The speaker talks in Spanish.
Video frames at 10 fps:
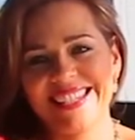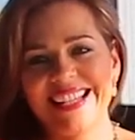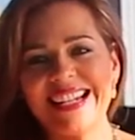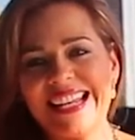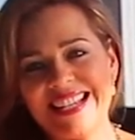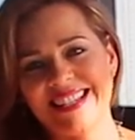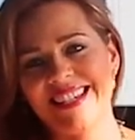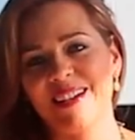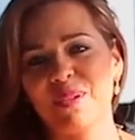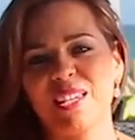qué
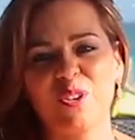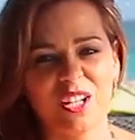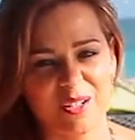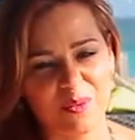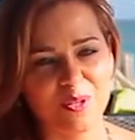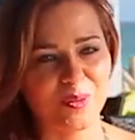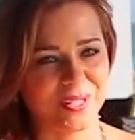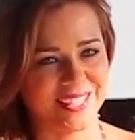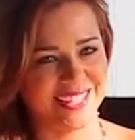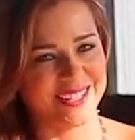delicia, me quiero quedar viviendo
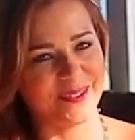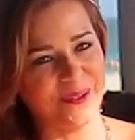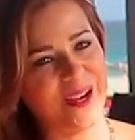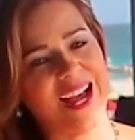aquí en Aruba.